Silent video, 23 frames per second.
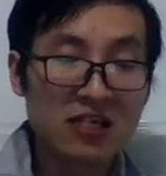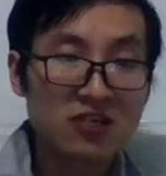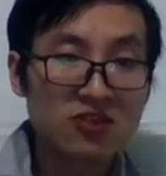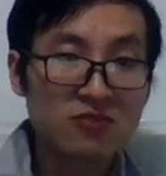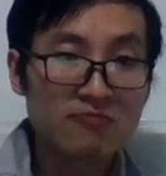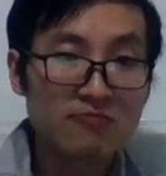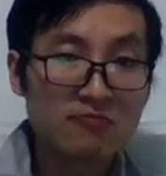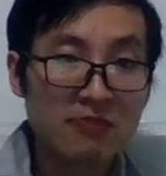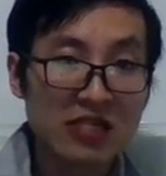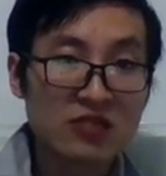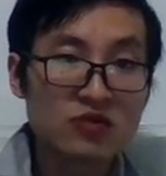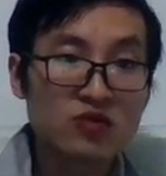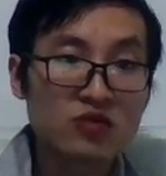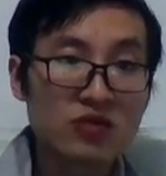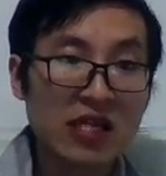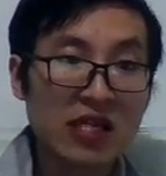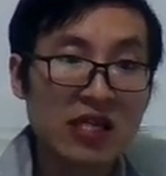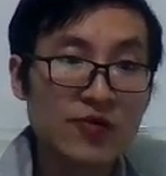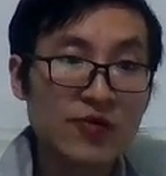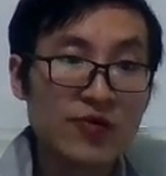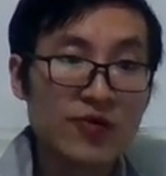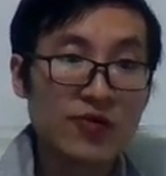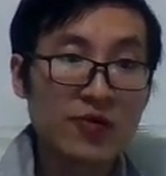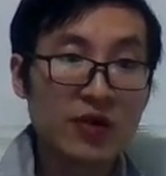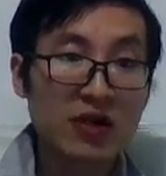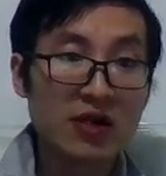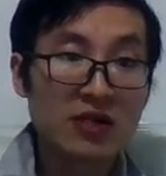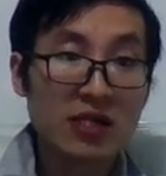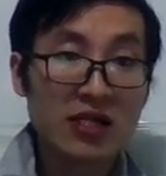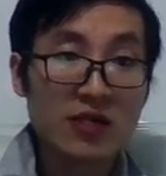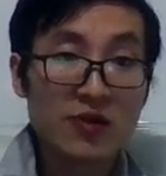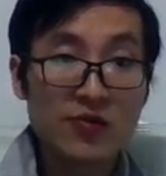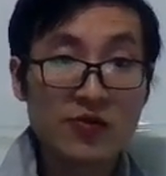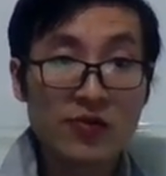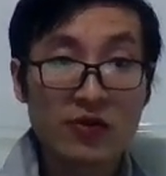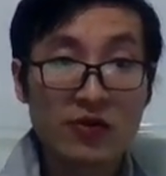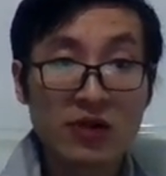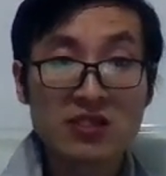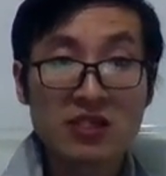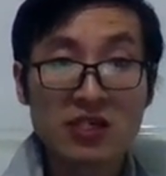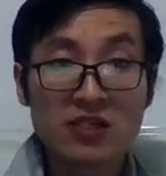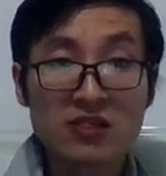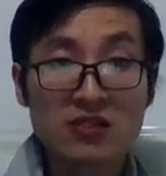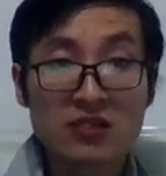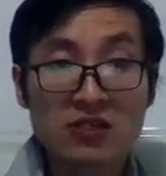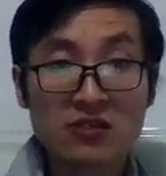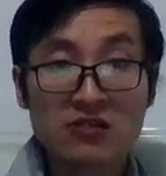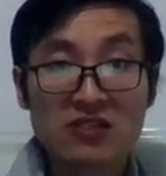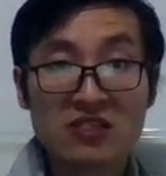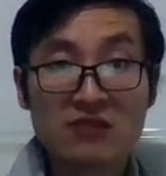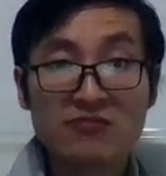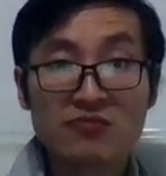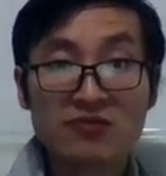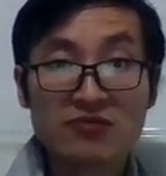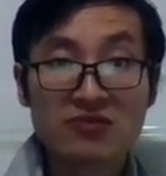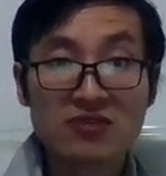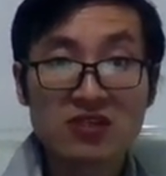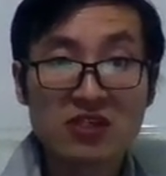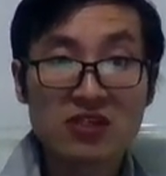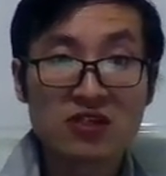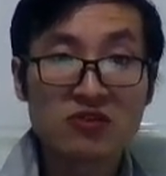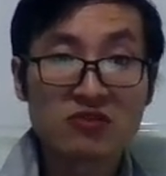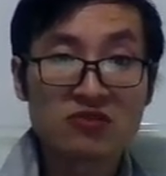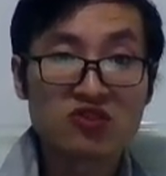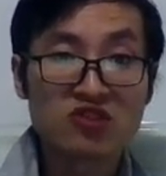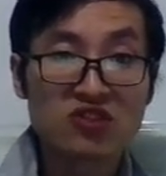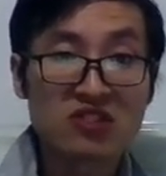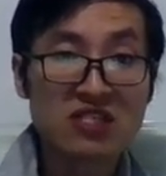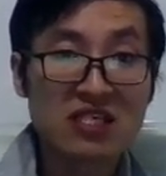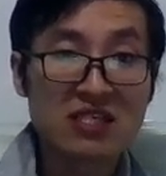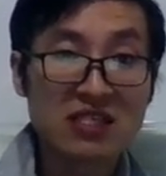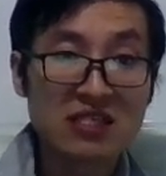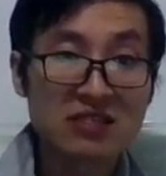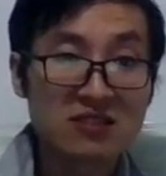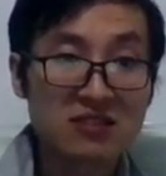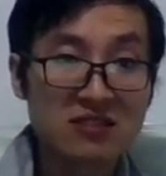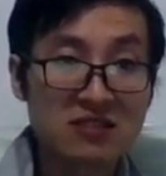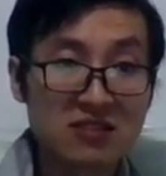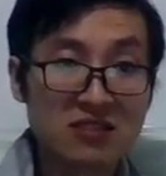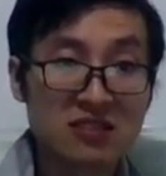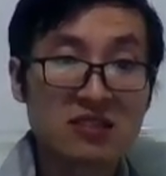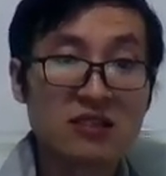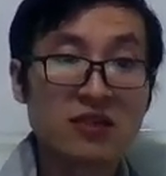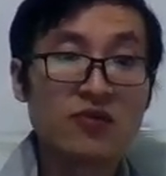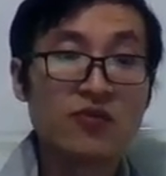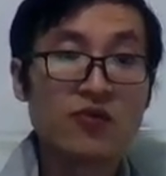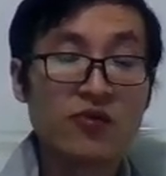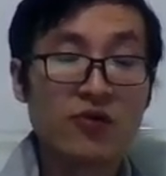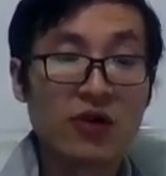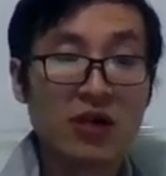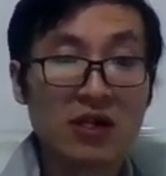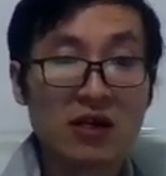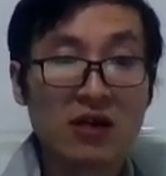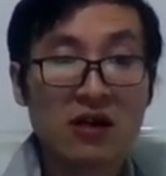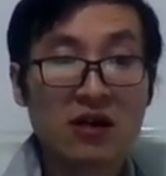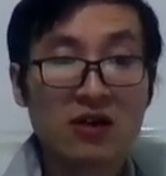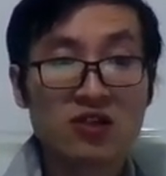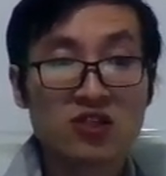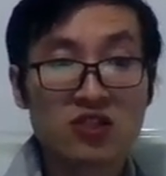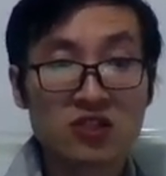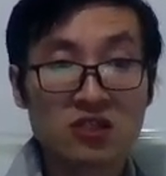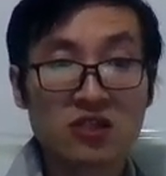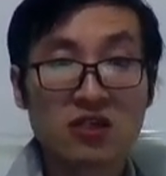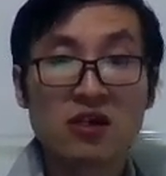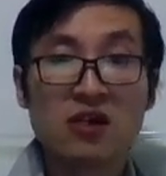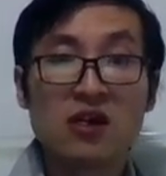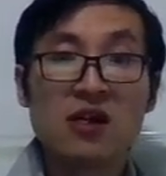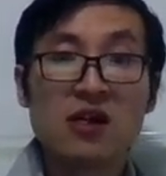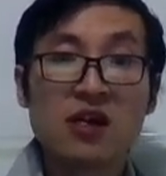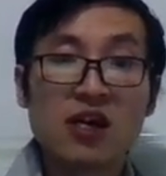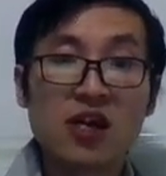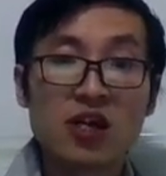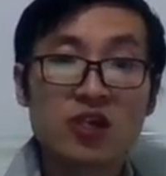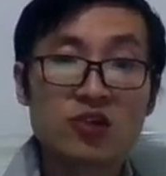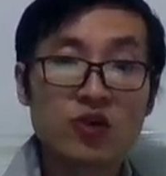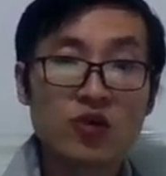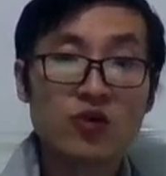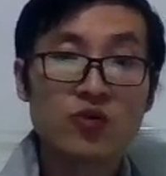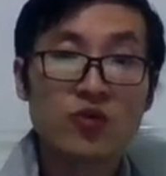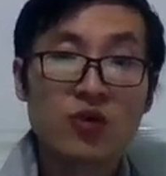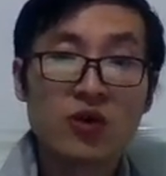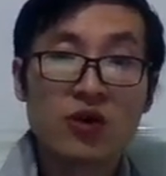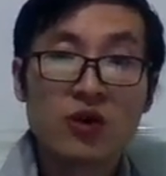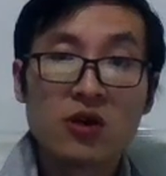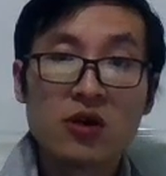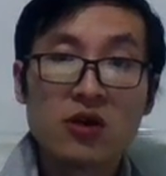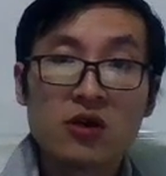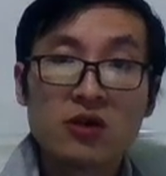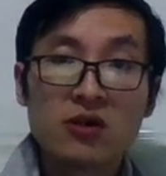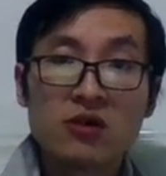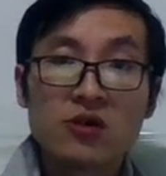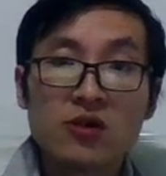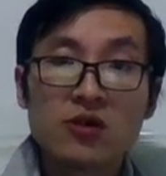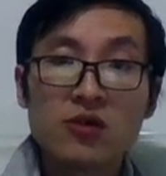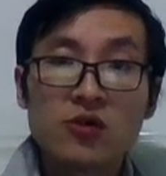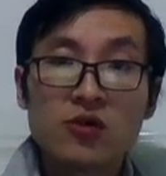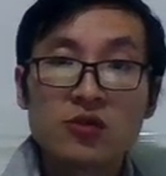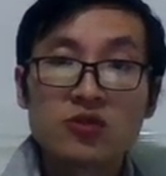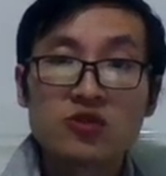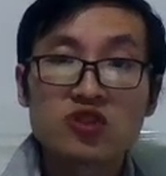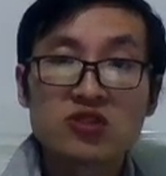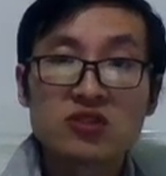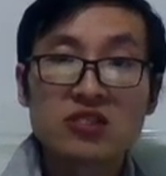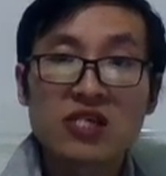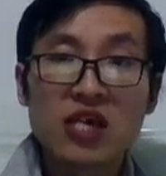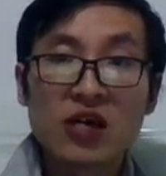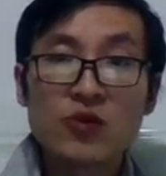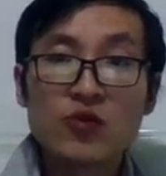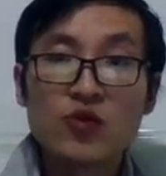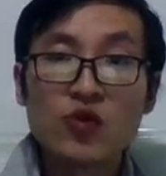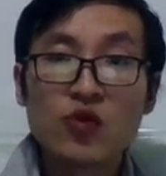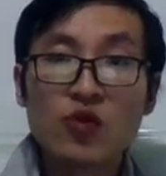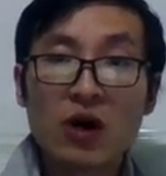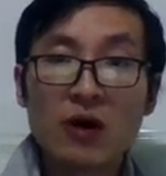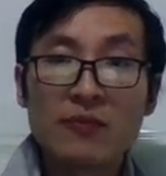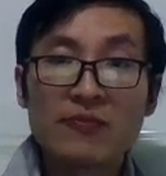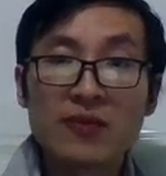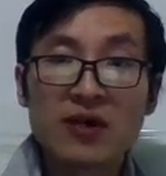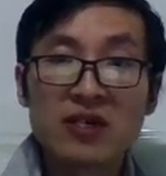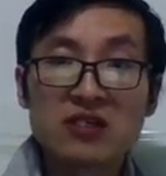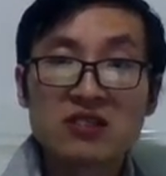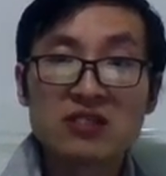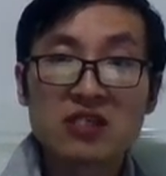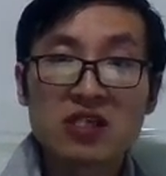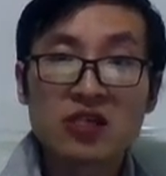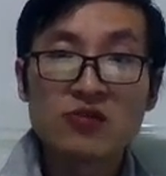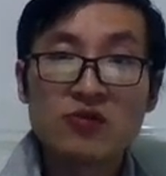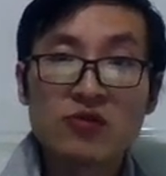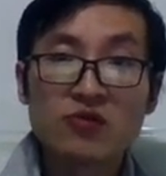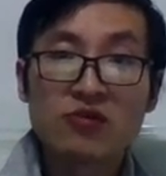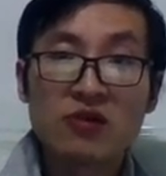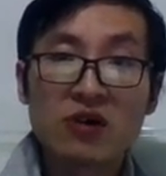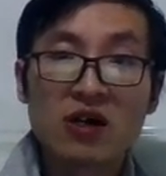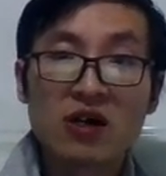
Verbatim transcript: 满足他的欲望，他的欲望这个时候已经不是一种指向他自己的欲望了，而是一种指向欲望本身的欲望，